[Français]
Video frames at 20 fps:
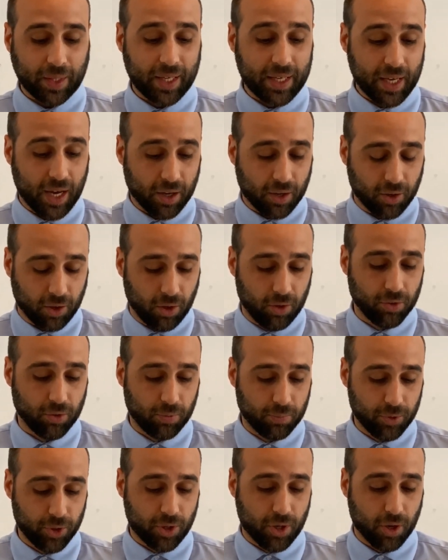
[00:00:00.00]
et un grand
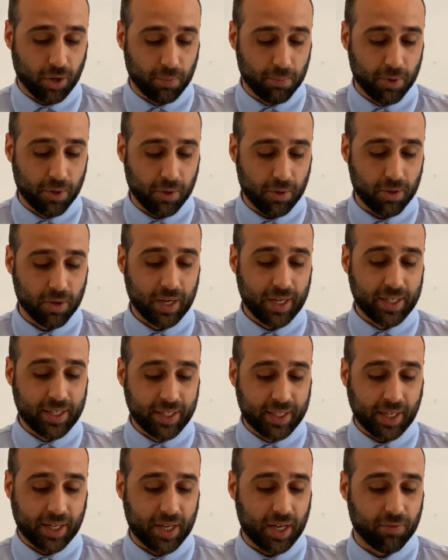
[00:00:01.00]
nombre de corps morts et
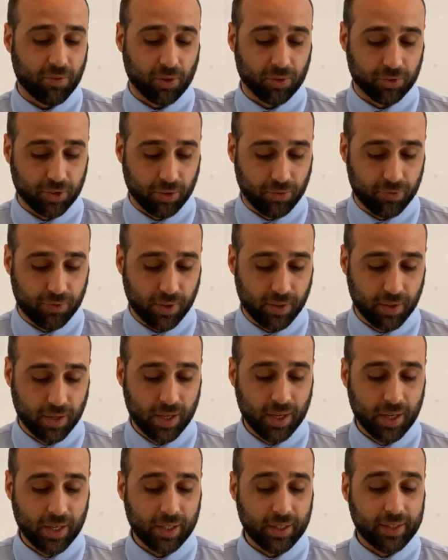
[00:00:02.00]
des cadavres sans fin.